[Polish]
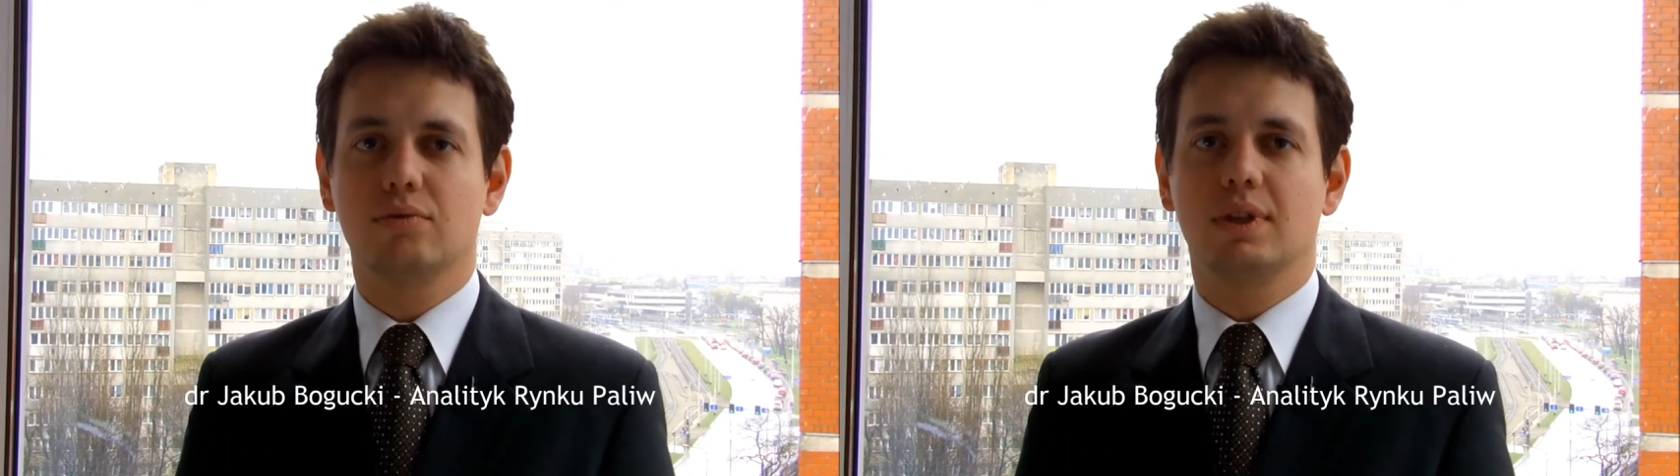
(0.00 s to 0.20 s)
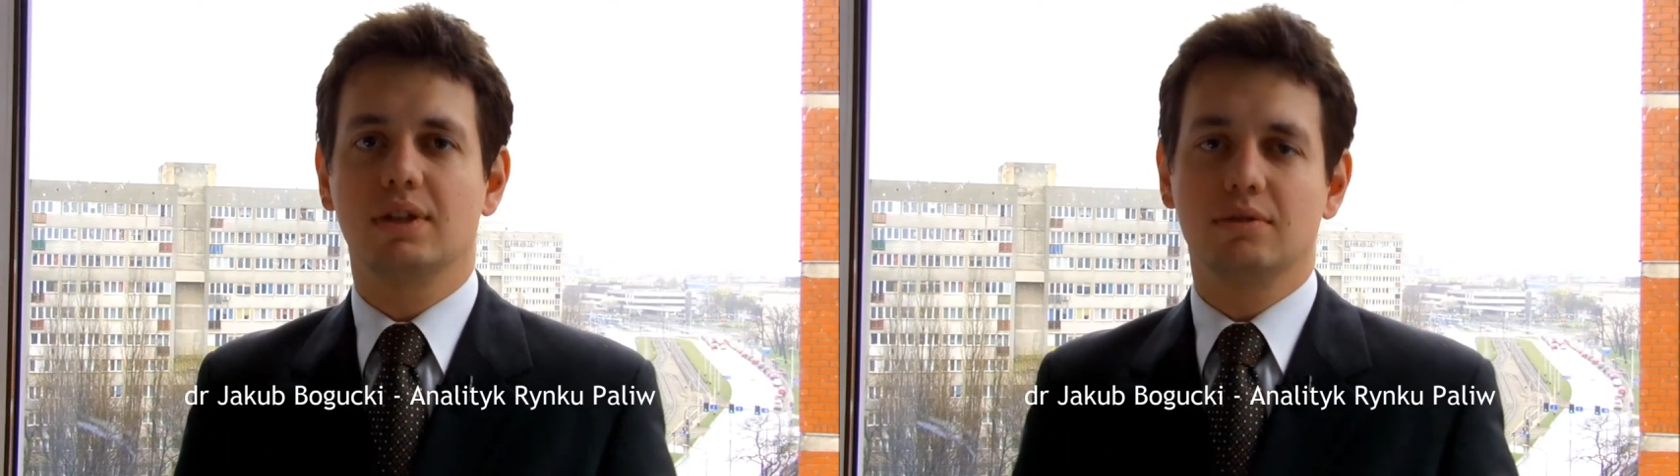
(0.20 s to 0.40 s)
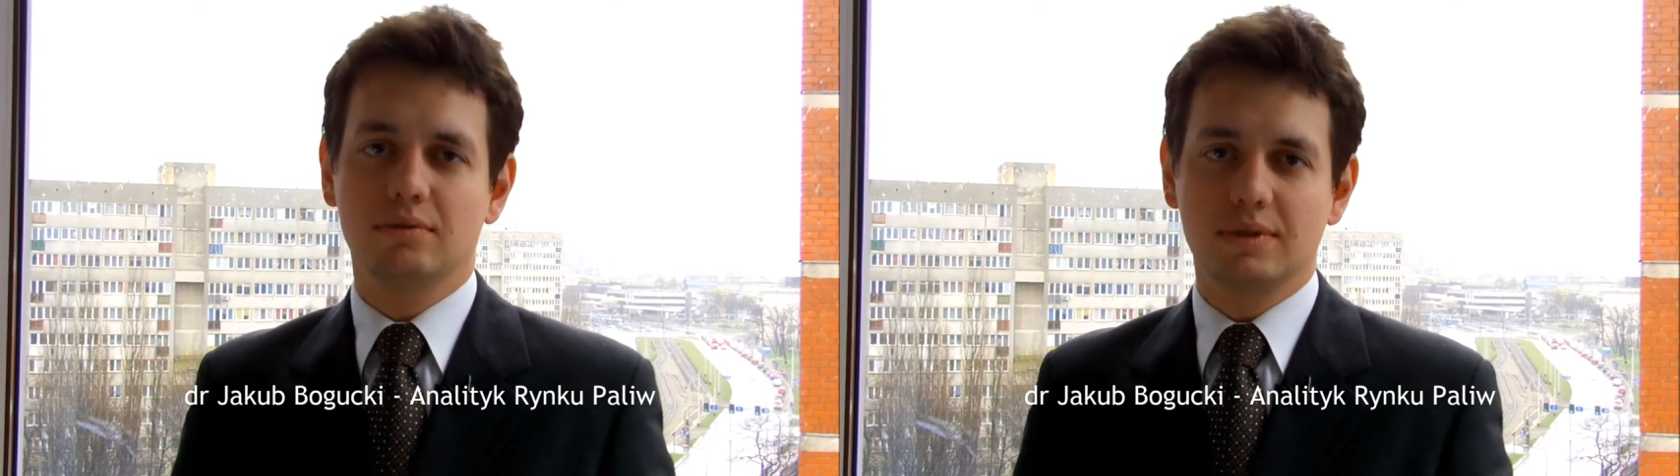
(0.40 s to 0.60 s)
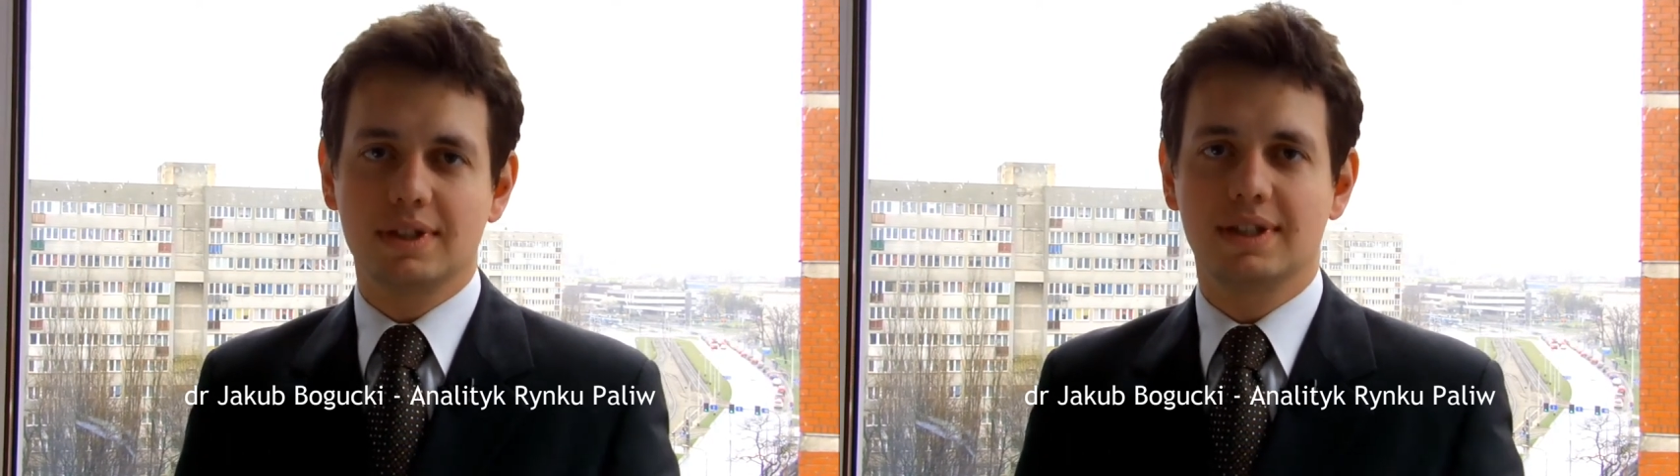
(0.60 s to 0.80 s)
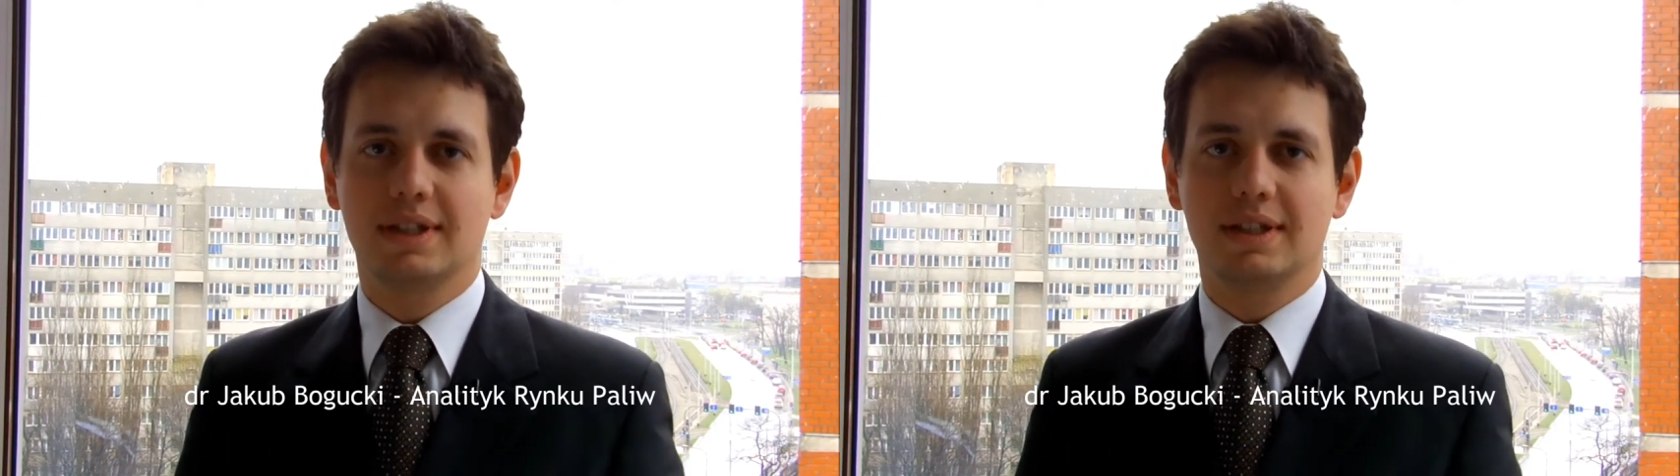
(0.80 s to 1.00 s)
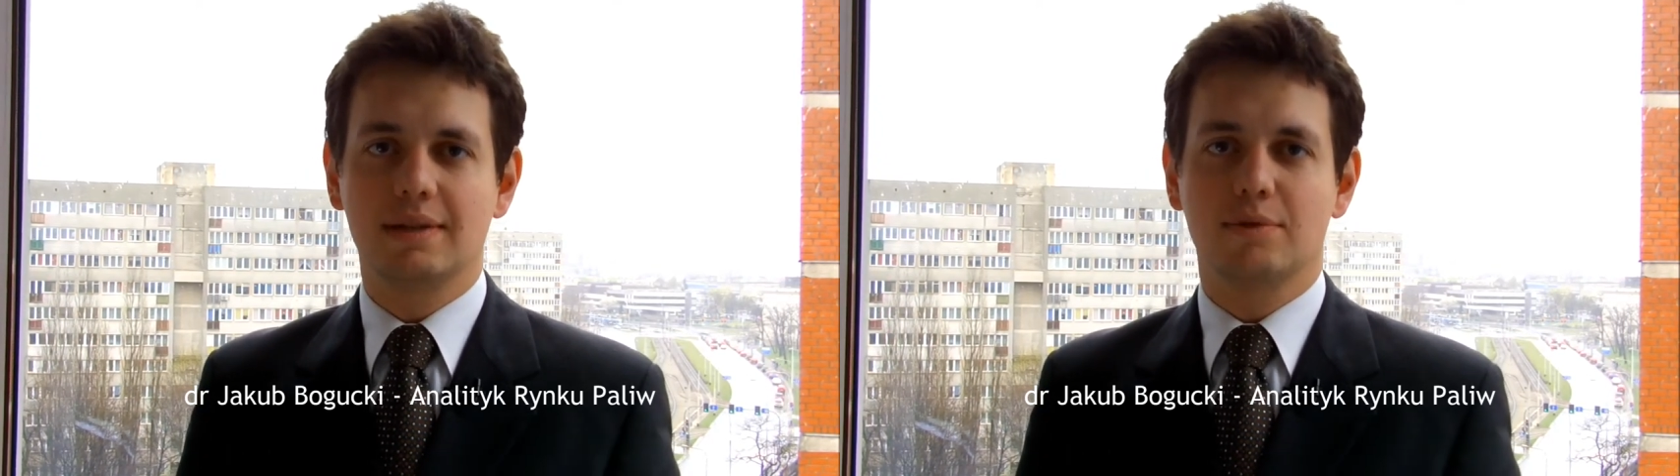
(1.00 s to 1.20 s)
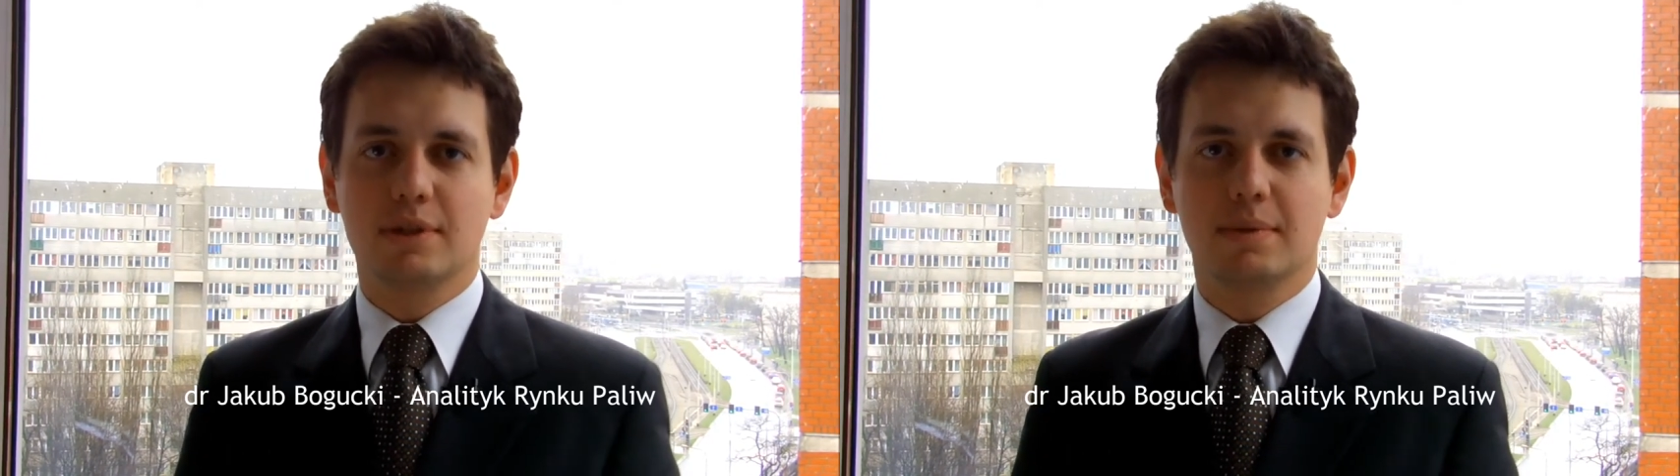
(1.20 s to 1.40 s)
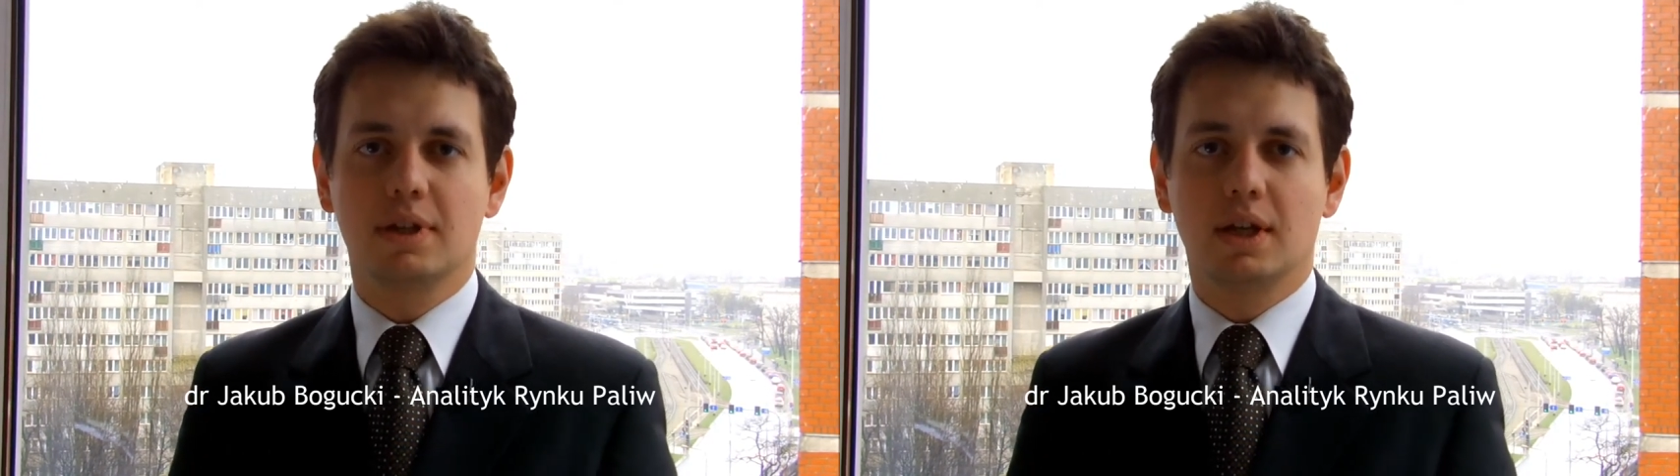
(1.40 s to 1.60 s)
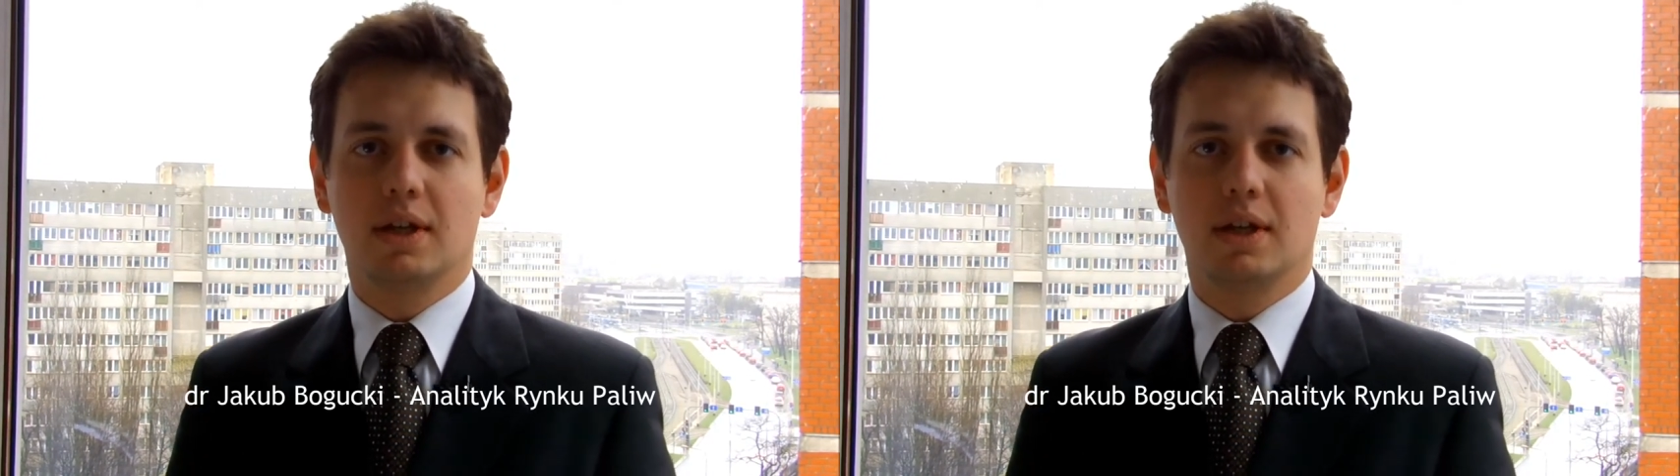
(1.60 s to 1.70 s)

Tutaj no, niestety nie możemy